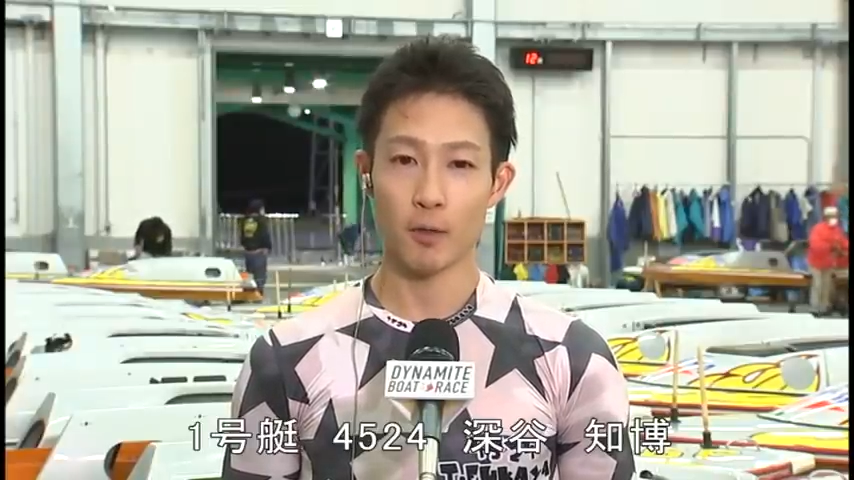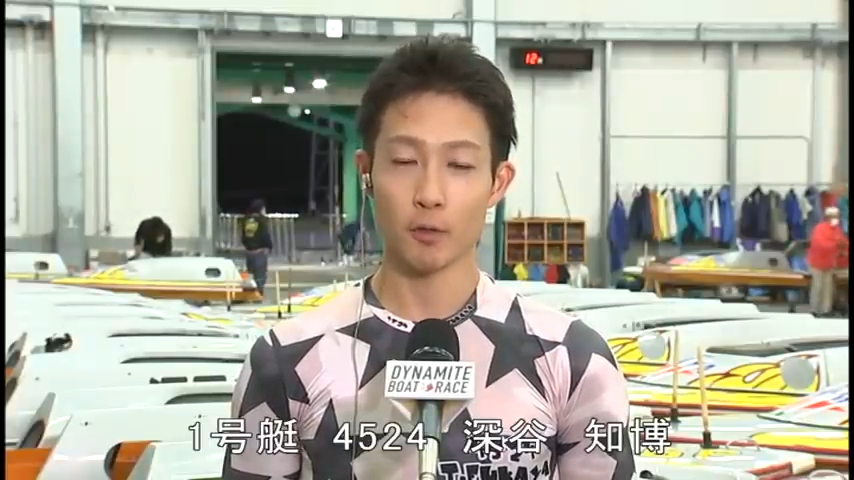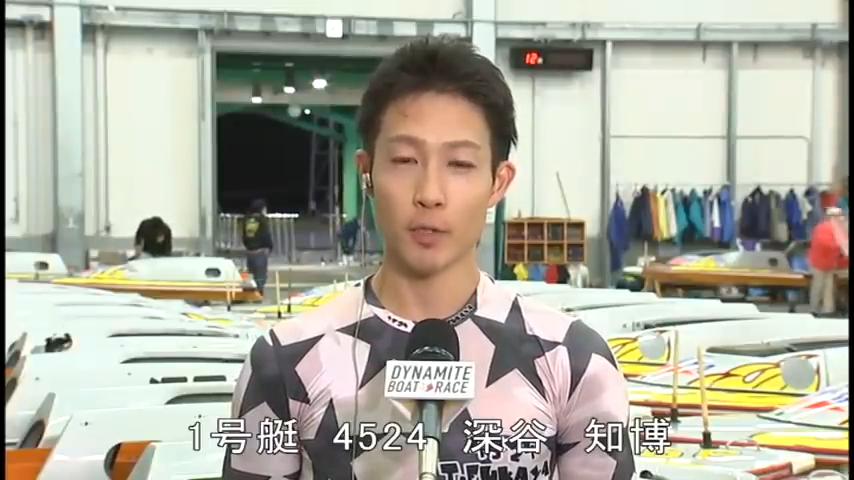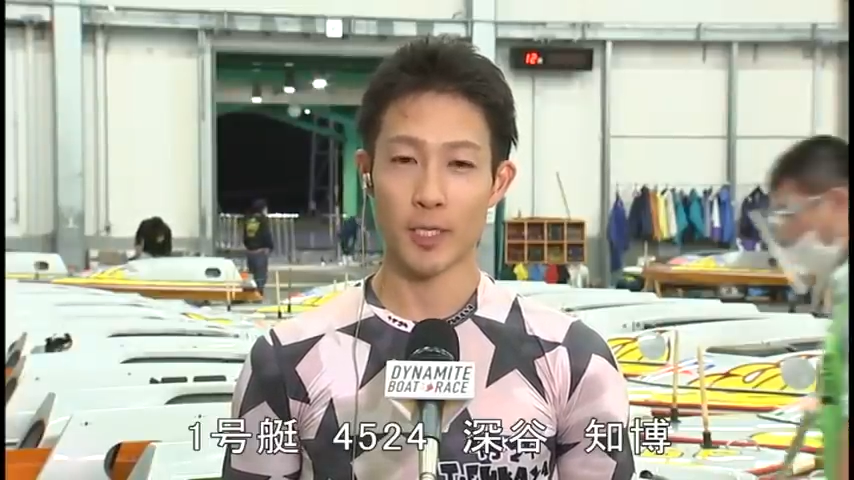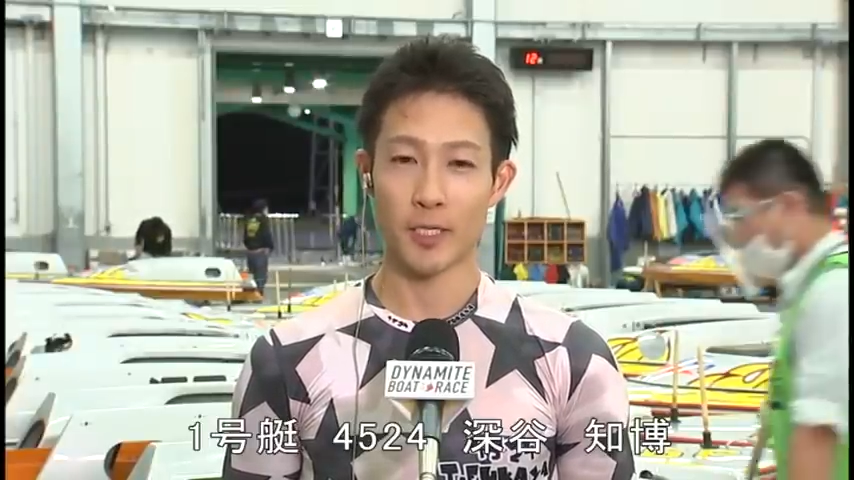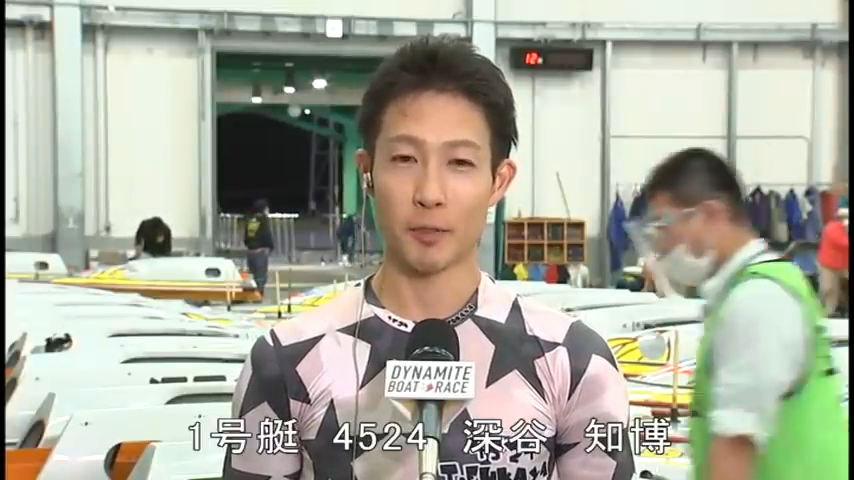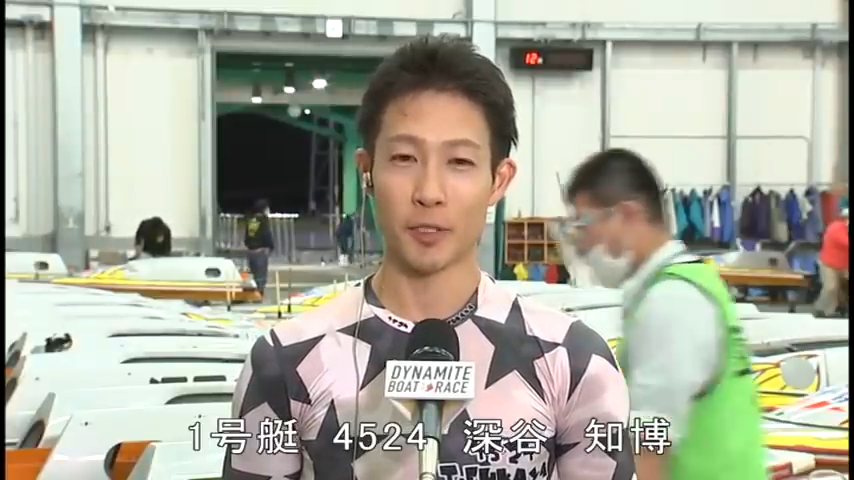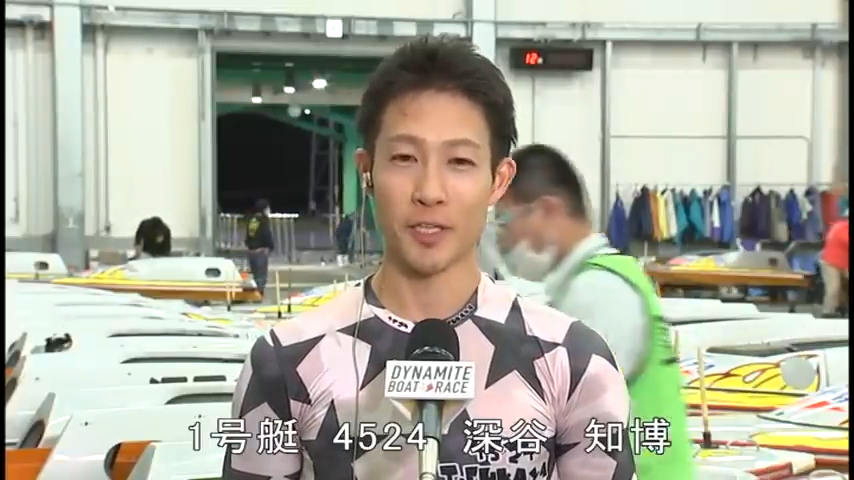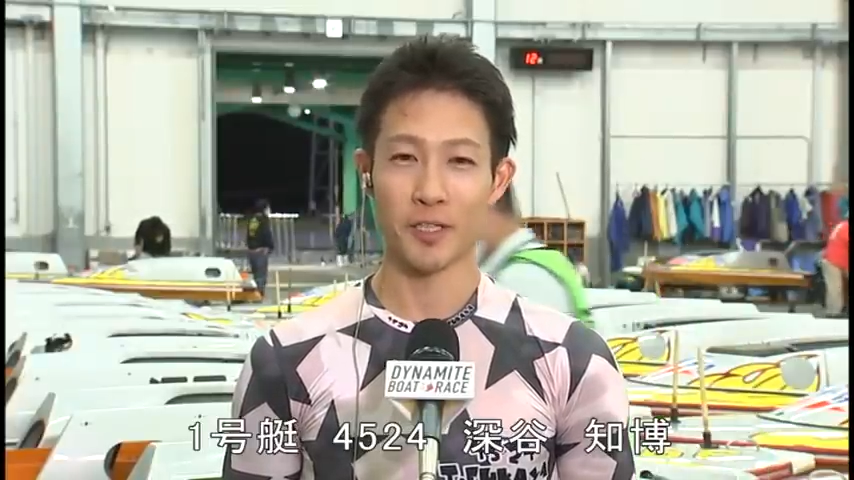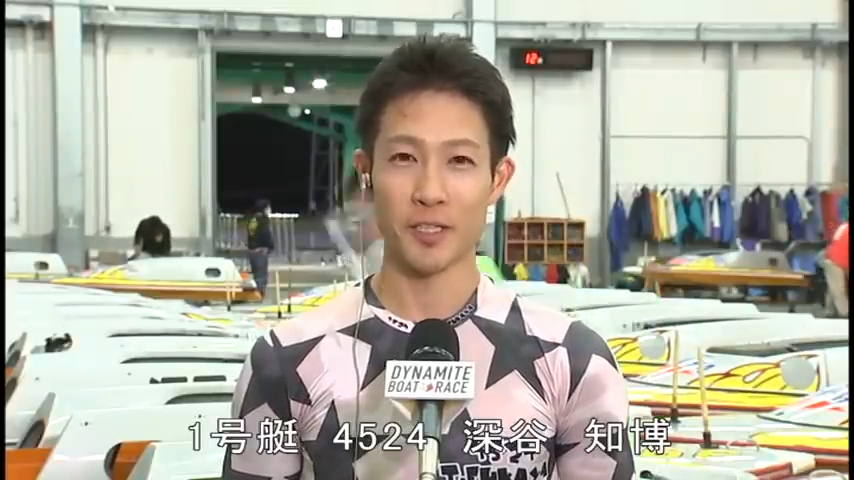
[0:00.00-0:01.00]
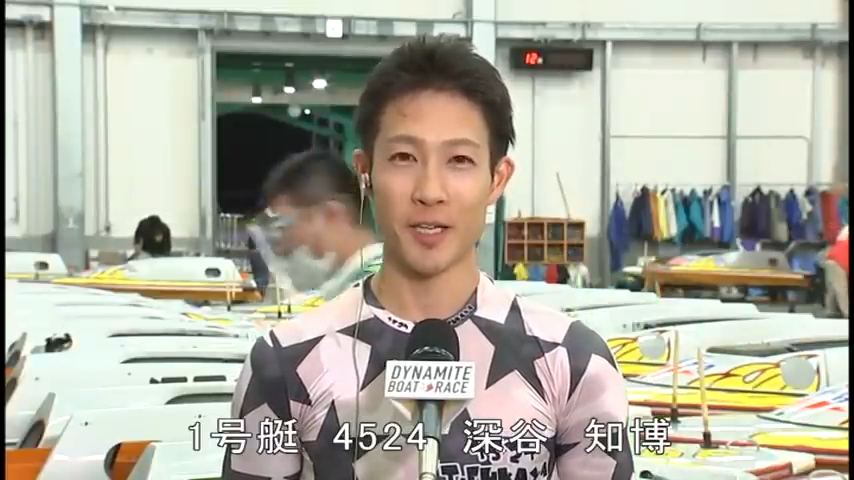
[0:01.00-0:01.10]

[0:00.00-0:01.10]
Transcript: 音が聞こえたんで、